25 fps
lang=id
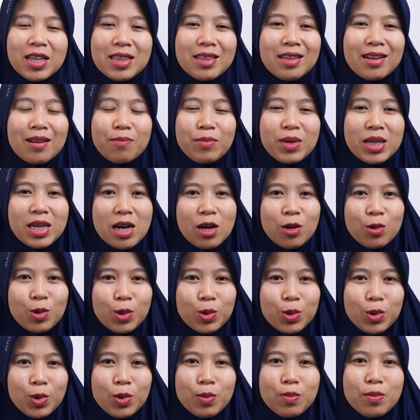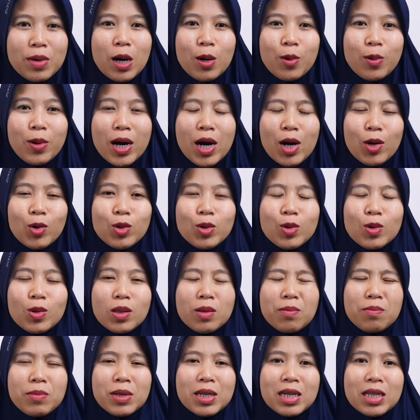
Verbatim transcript: terlebih dahulu bahwa untuk lebih